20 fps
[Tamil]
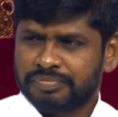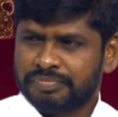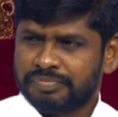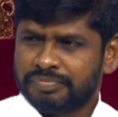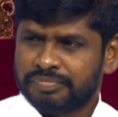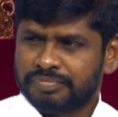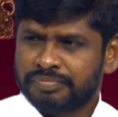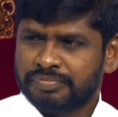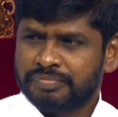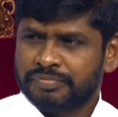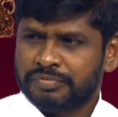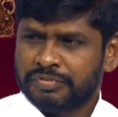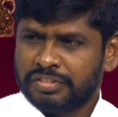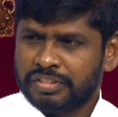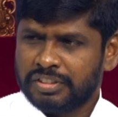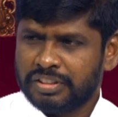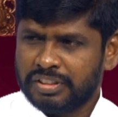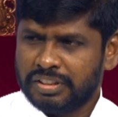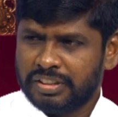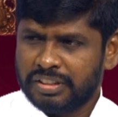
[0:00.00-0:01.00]

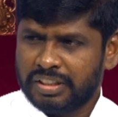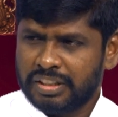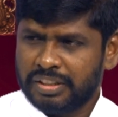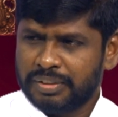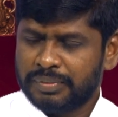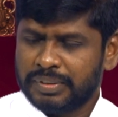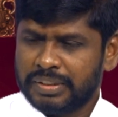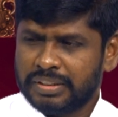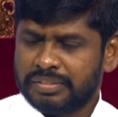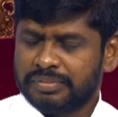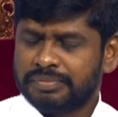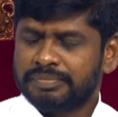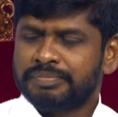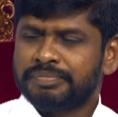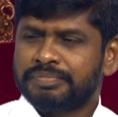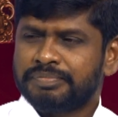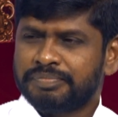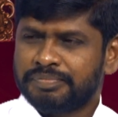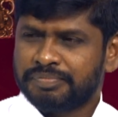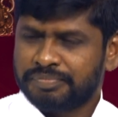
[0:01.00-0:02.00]
யாவேயே இறைவன்
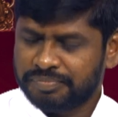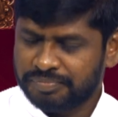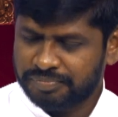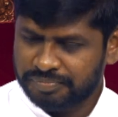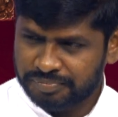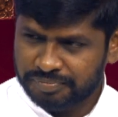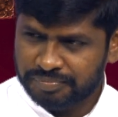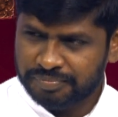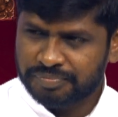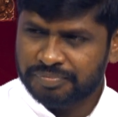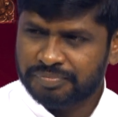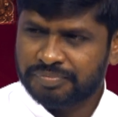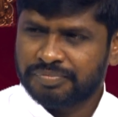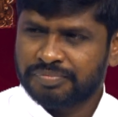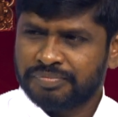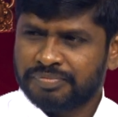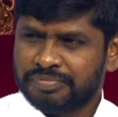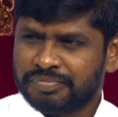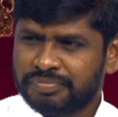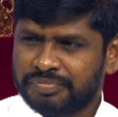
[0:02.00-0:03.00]
என்று அழைத்த மரபு
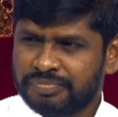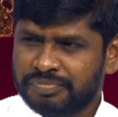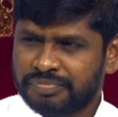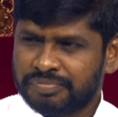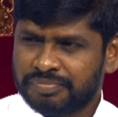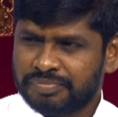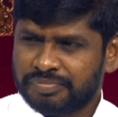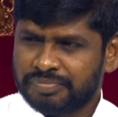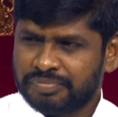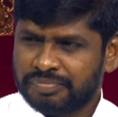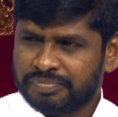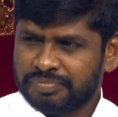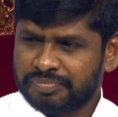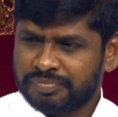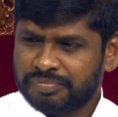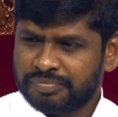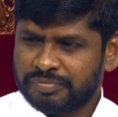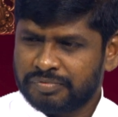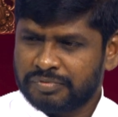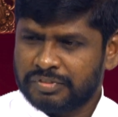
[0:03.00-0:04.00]
எலோகிம்
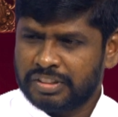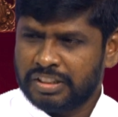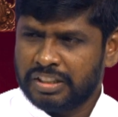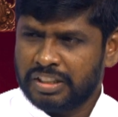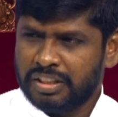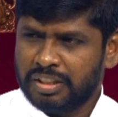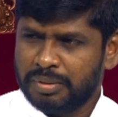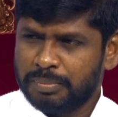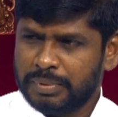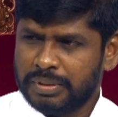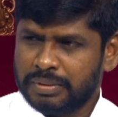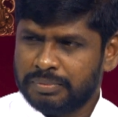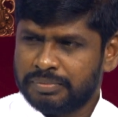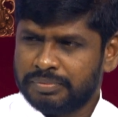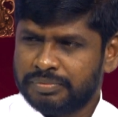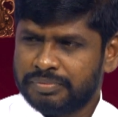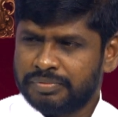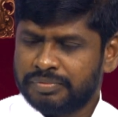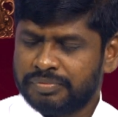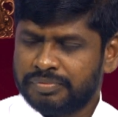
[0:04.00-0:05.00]
என்றால் எலோகிம்
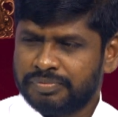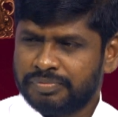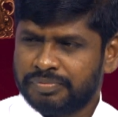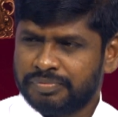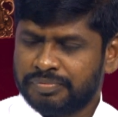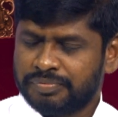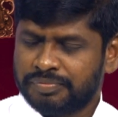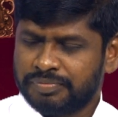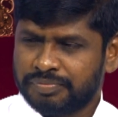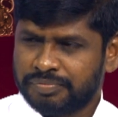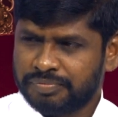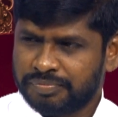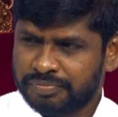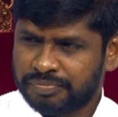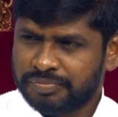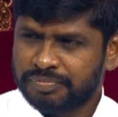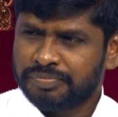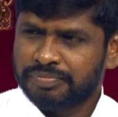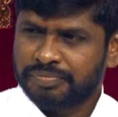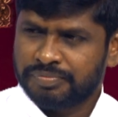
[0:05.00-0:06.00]
என்ற பெயரை
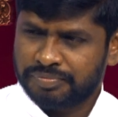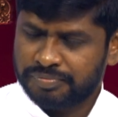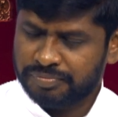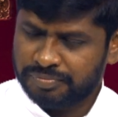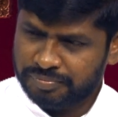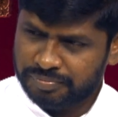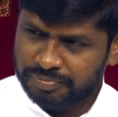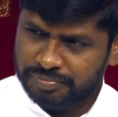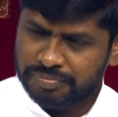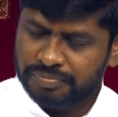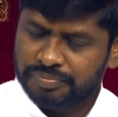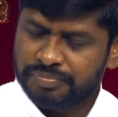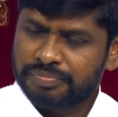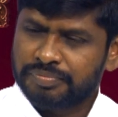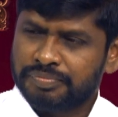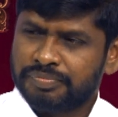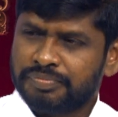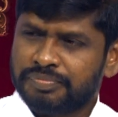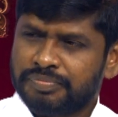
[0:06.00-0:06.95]
இறைவனுக்கு சூட்டிய மரபு